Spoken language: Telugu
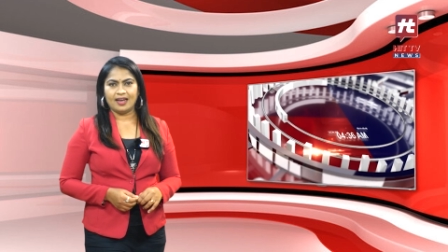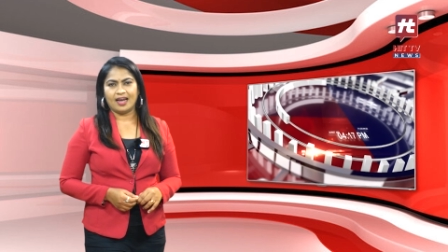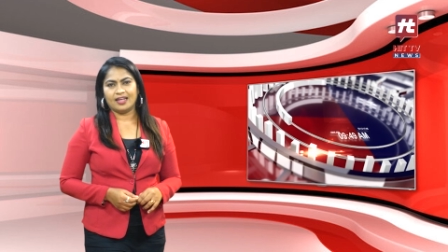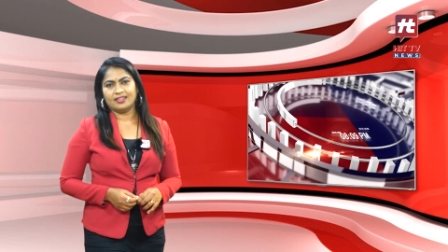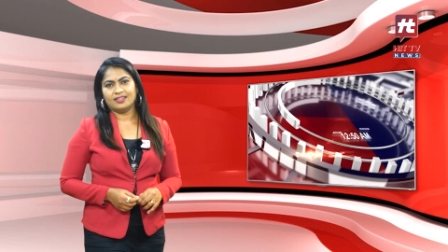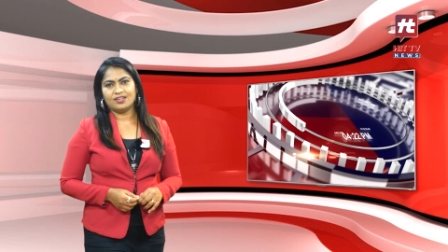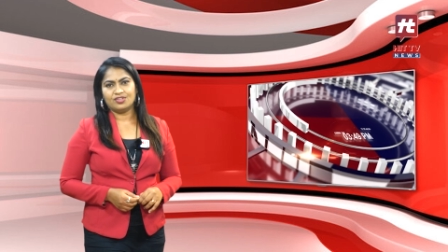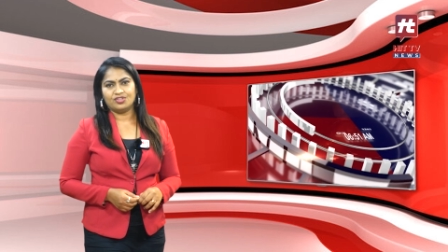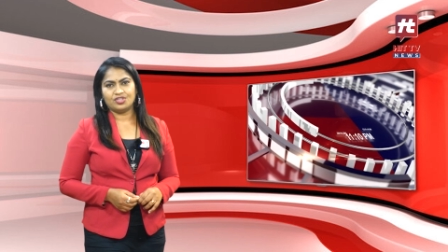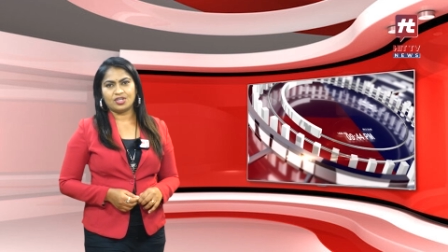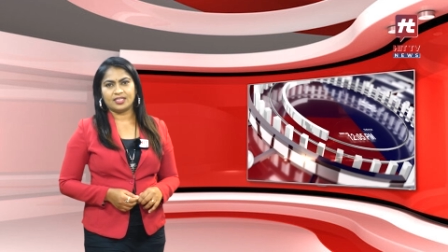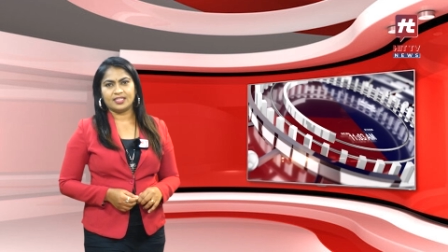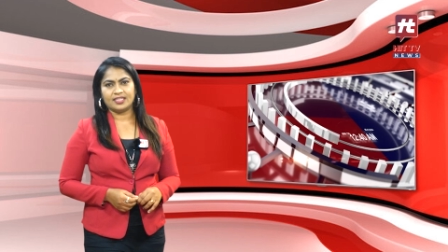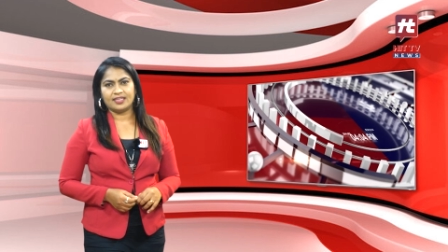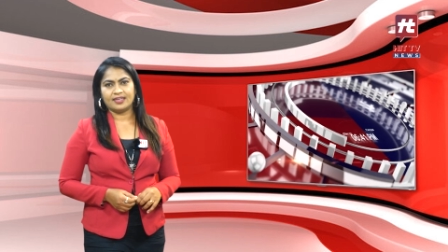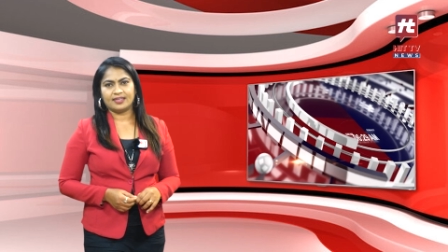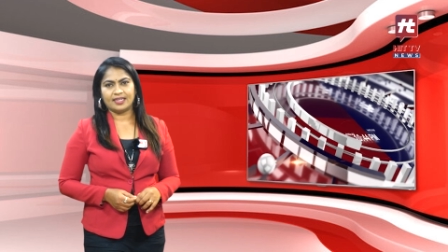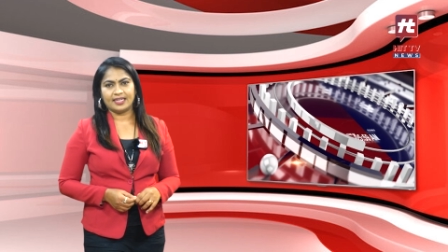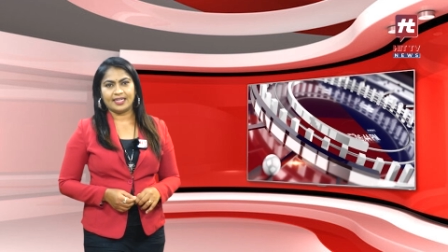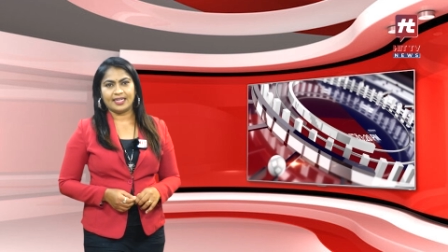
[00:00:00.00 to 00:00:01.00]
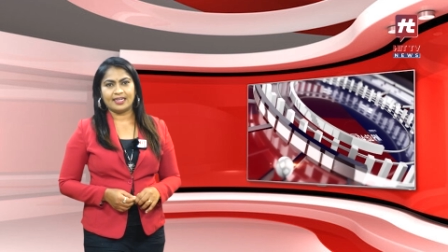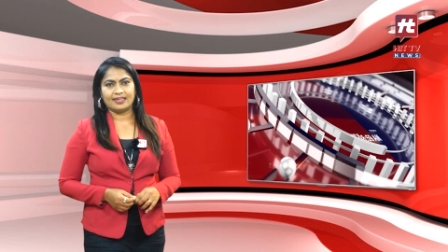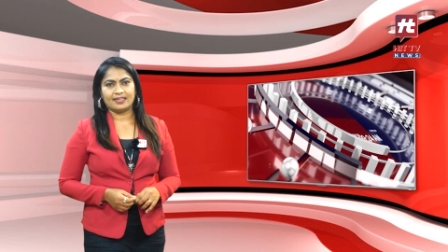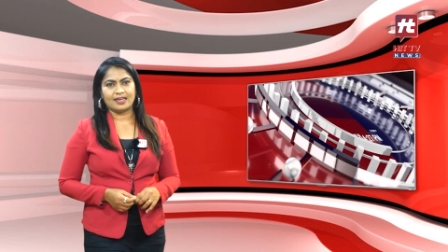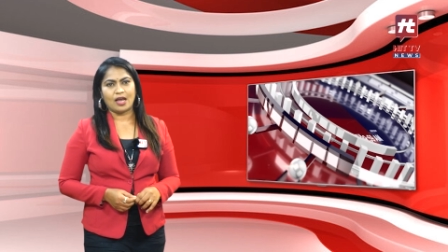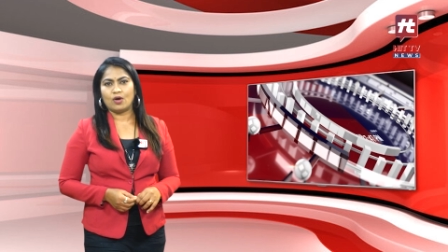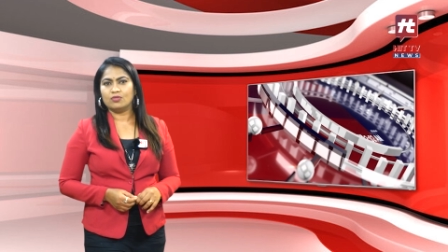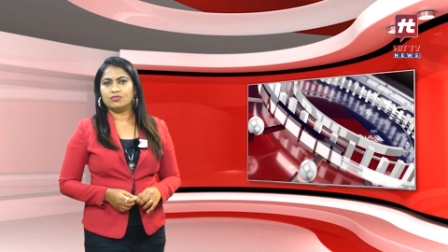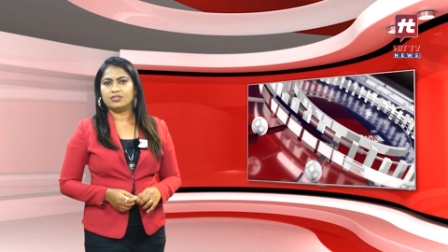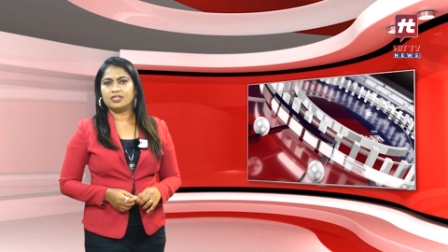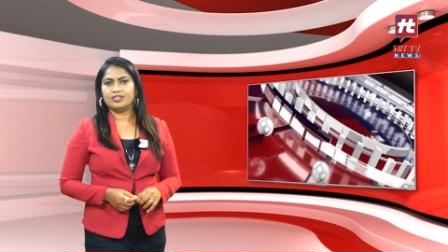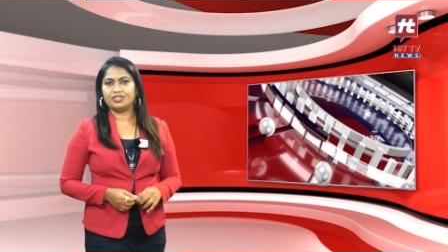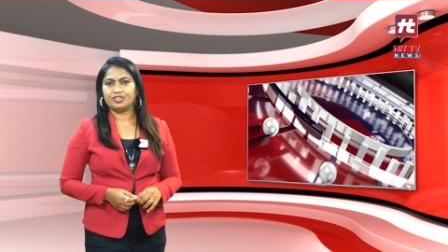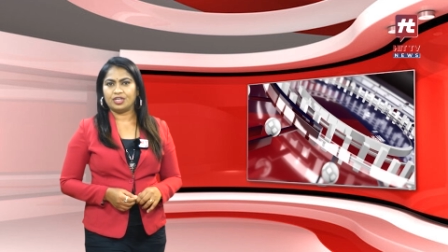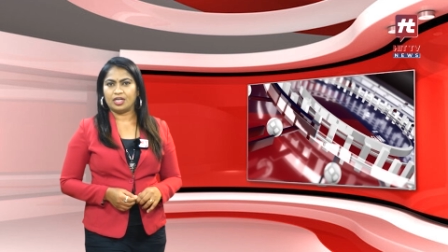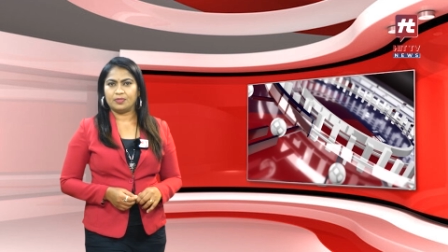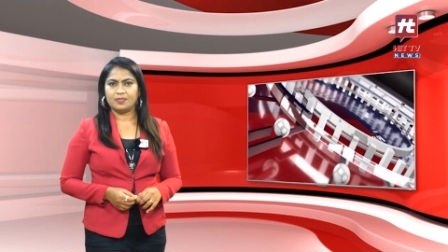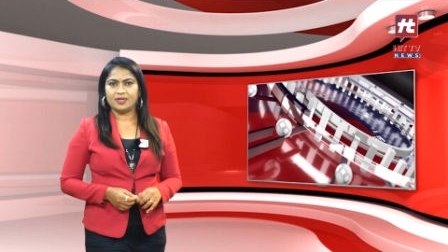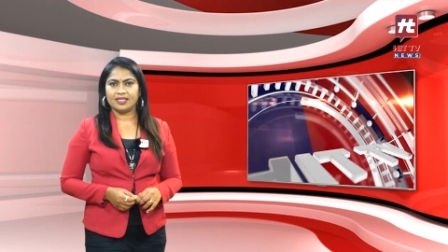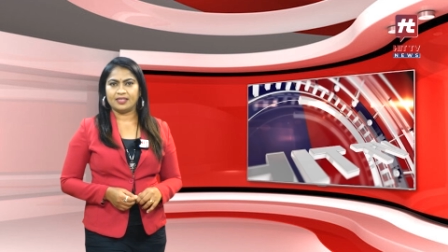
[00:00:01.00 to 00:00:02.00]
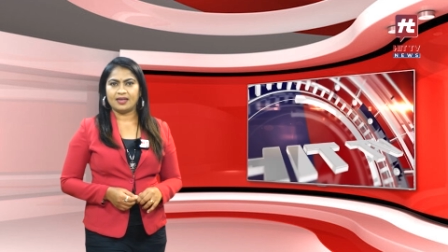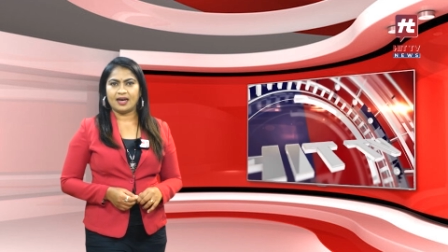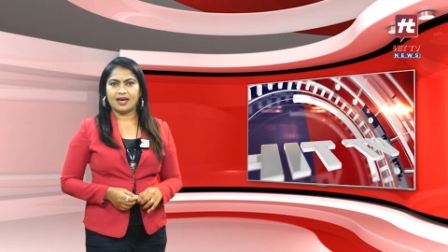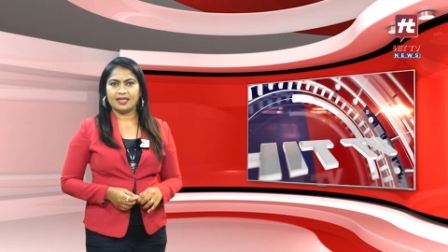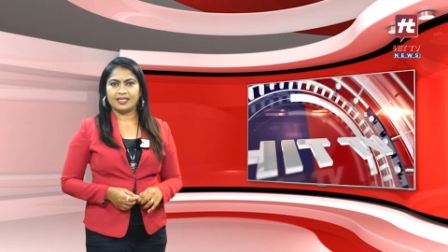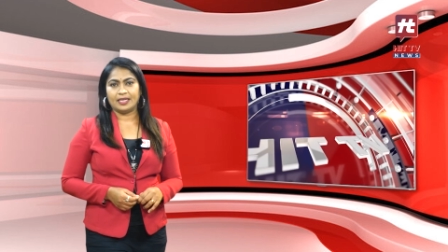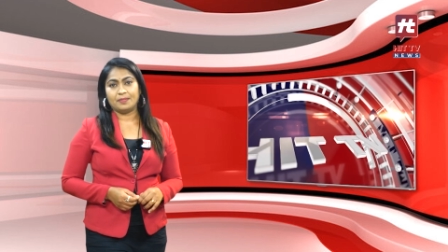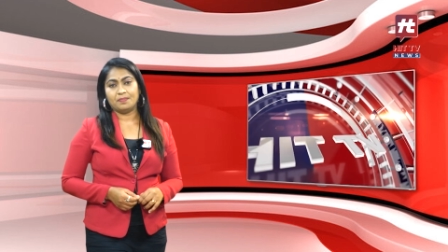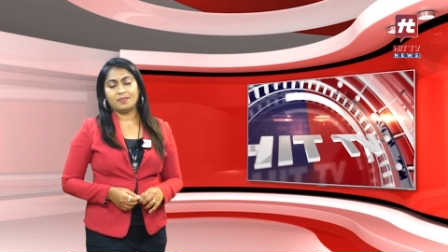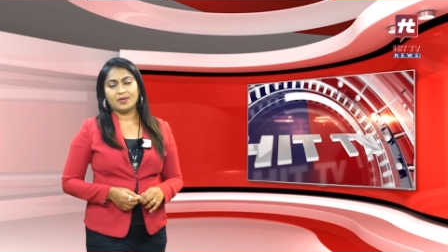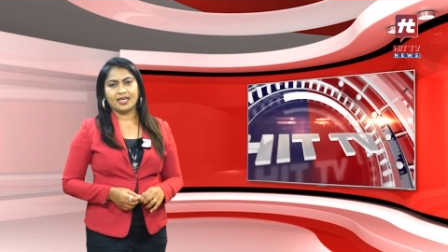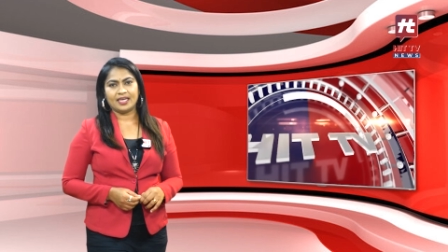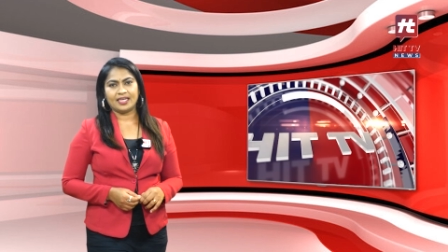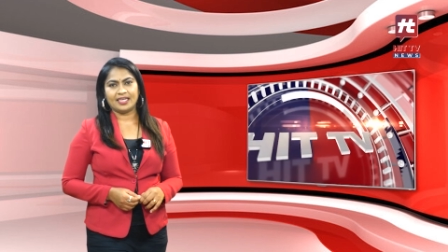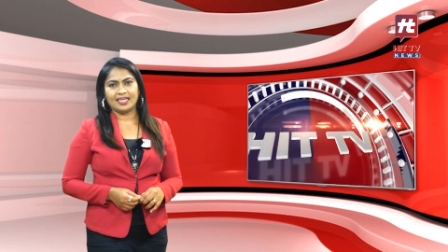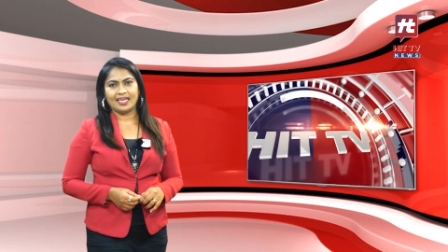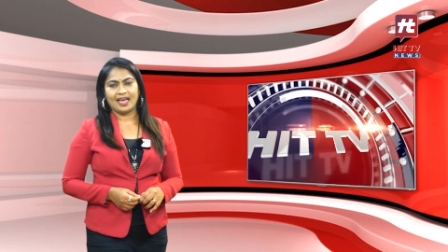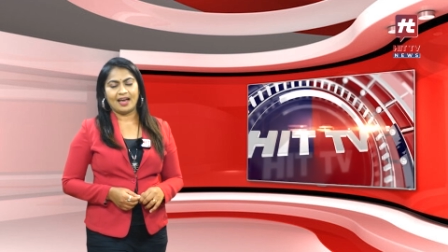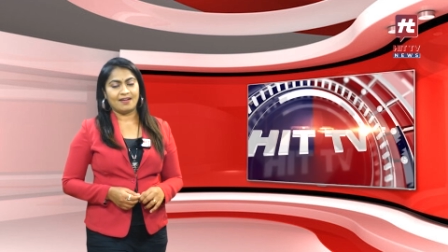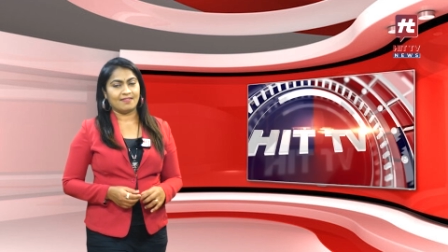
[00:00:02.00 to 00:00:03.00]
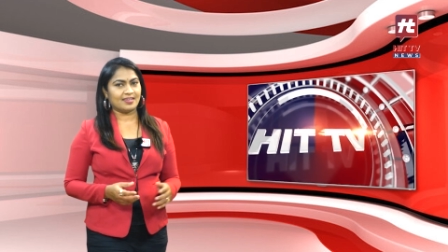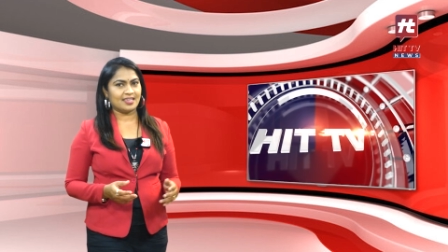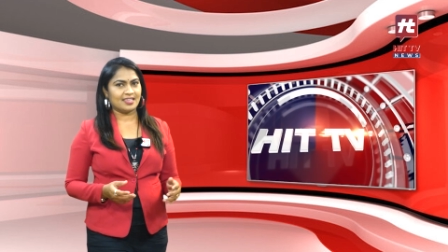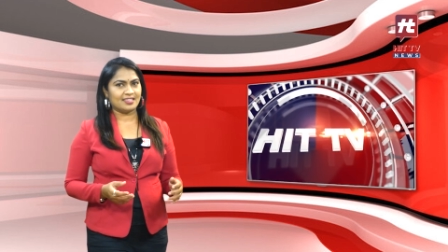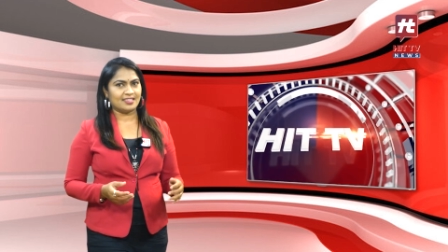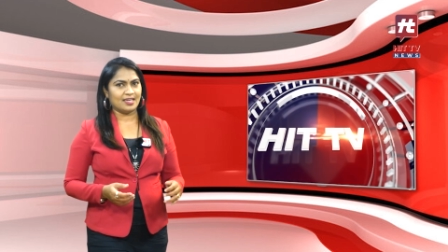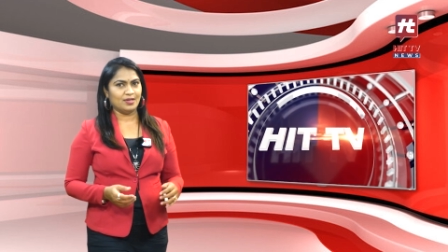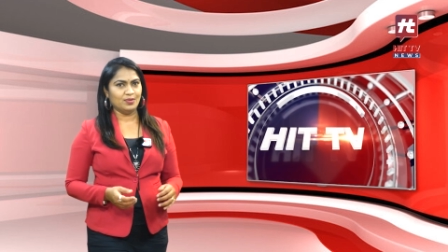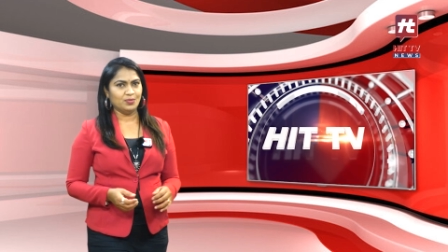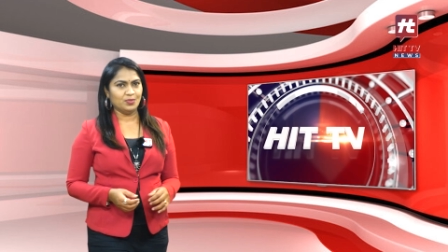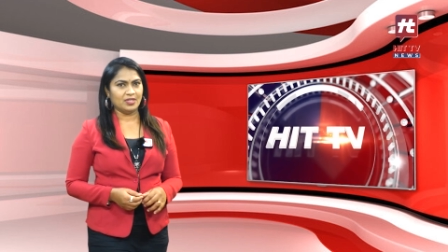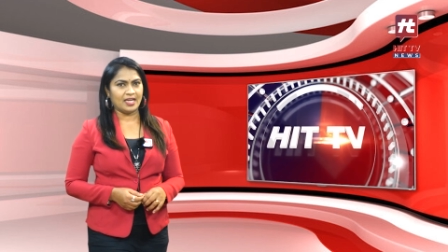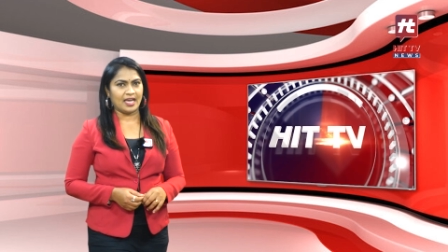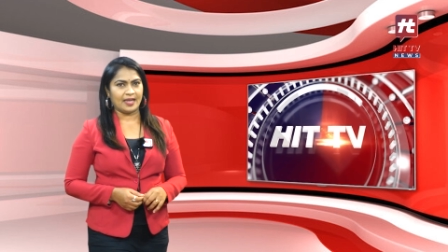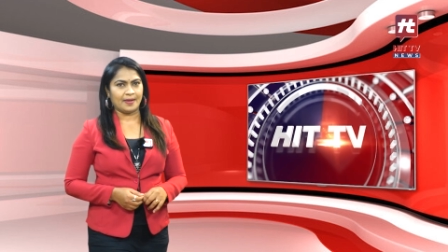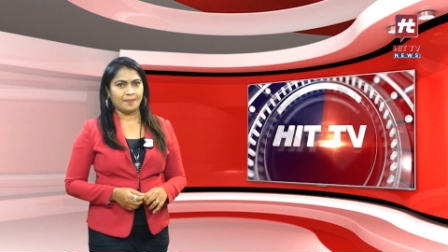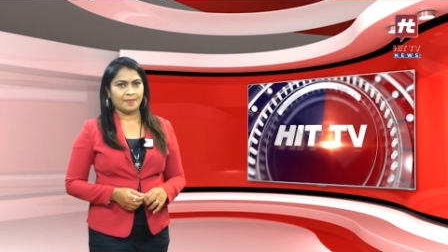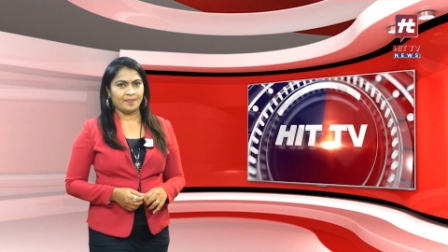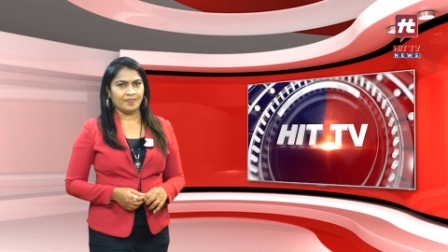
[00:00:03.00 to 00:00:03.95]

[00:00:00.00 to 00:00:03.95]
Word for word: అంతర్జాతీయ క్రికెట్ కౌన్సిల్ చైర్మన్ గా ఎంపికయ్యే అవకాశాలు ఉన్నాయి